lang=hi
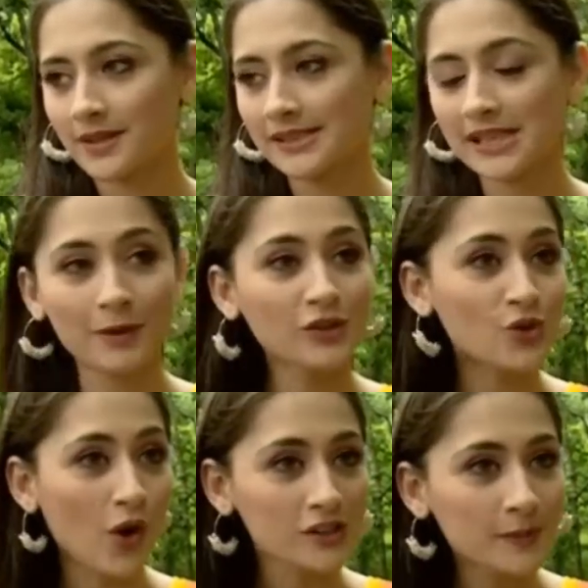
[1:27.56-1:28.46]
इसके बाद
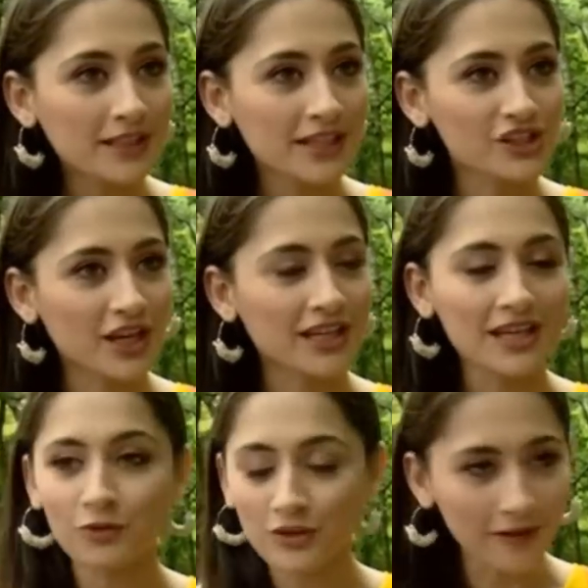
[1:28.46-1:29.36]
उसको हॉस्पिटल ले
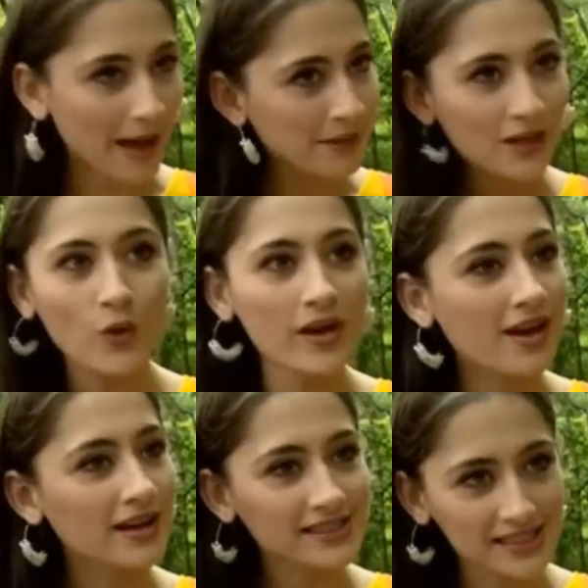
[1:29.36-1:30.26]
जाएंगे फुल फैमिली गोइंग
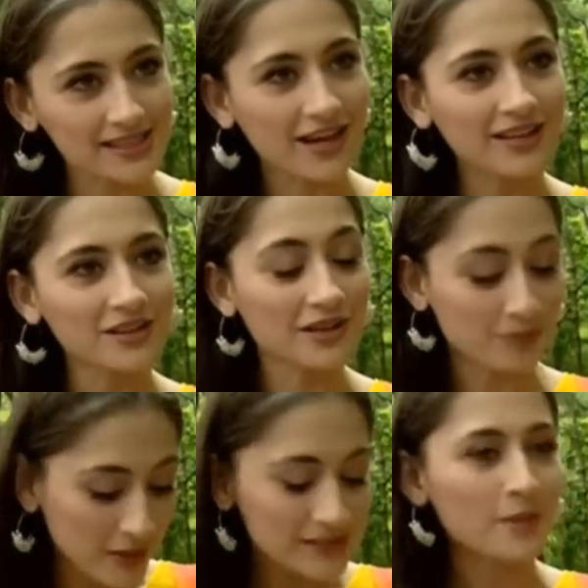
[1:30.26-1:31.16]
कार्स के साथ
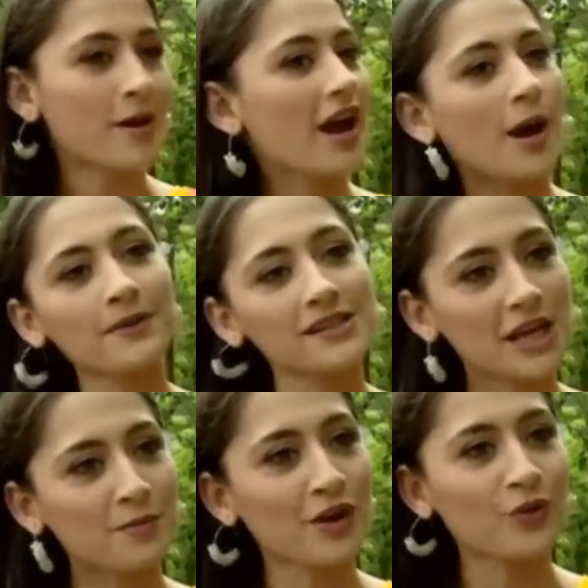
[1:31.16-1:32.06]
फिर से हमारा आमना
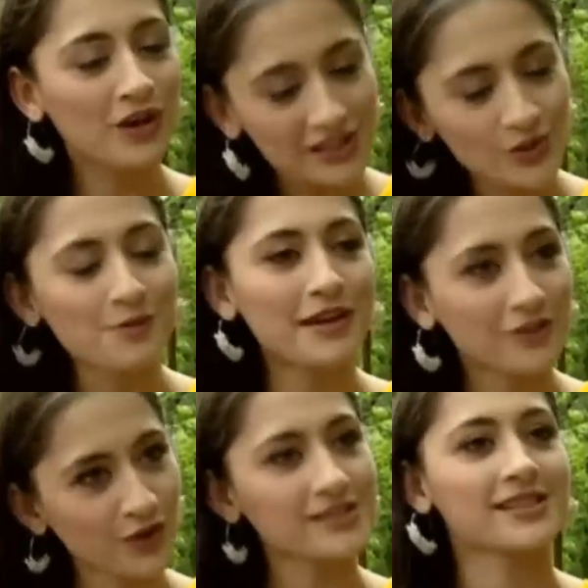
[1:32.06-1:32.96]
सामना होगा सो बी
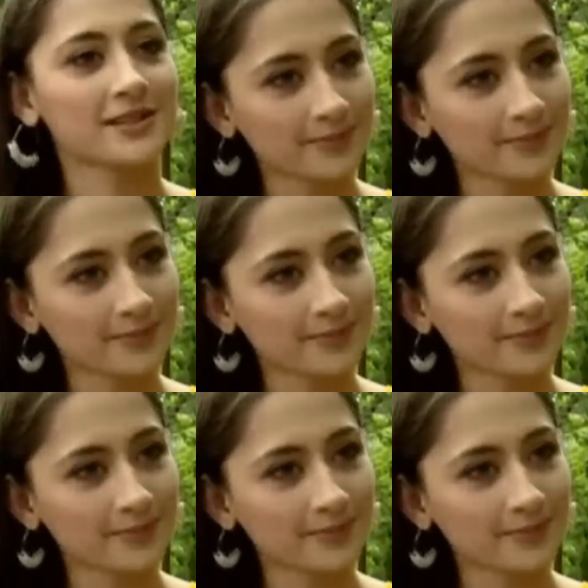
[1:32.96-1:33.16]
इंटरेस्टिंग